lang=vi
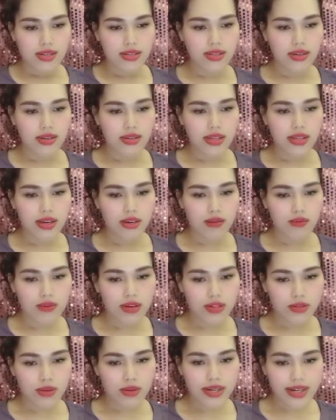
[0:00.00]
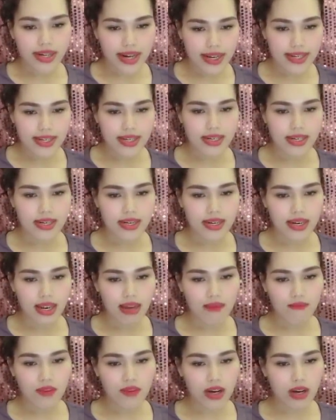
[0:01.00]
Giới thiệu là Tuấn Khanh
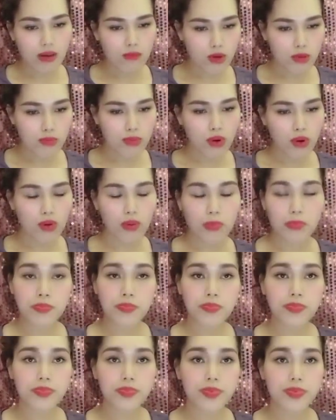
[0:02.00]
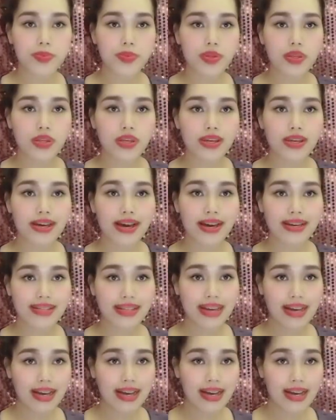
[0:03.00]
làm việc ở một bộ.
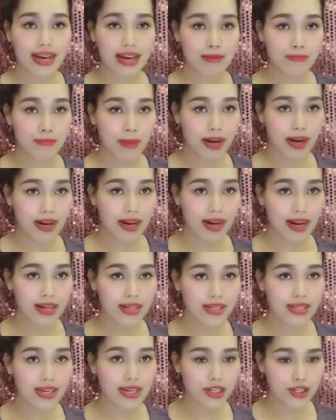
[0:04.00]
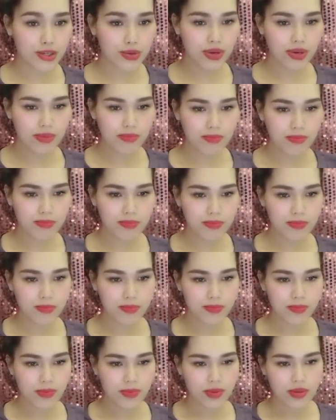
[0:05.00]
Anh ta ăn mặc khá chảnh chuốt.
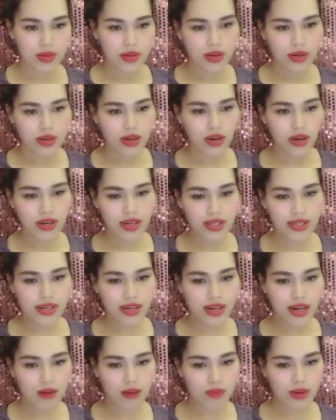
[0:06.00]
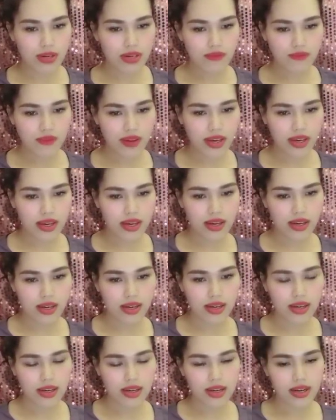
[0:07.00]
Nói là từng học ở Đức về
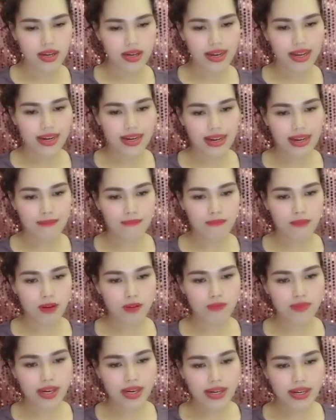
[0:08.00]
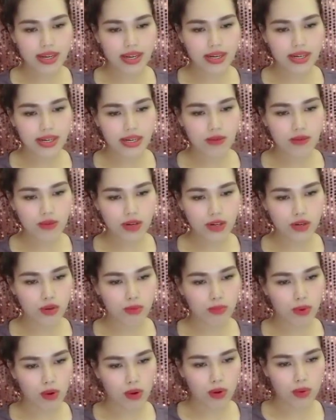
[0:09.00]
đang làm công tác nghiên cứu ở
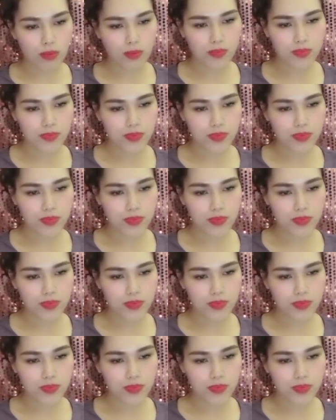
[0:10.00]
nội bộ.